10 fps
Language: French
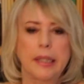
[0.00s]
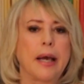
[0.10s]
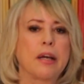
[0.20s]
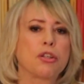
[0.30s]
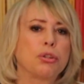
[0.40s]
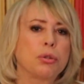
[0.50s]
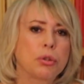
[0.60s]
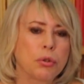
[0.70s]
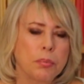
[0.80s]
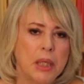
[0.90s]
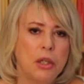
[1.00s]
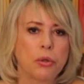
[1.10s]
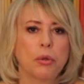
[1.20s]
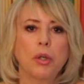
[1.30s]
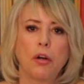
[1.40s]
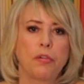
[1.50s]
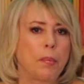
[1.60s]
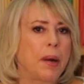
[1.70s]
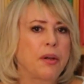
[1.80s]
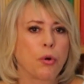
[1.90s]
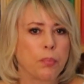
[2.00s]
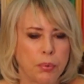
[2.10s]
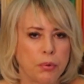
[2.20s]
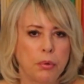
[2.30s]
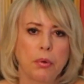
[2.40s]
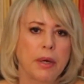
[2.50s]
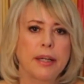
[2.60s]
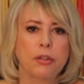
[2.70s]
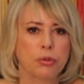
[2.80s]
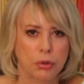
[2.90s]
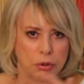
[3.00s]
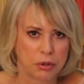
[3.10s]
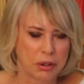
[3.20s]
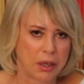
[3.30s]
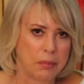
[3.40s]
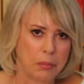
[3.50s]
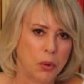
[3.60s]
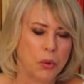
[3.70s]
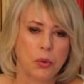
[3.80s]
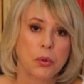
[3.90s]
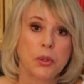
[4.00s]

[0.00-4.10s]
il y a un juste milieu. Faut pas non plus être totalement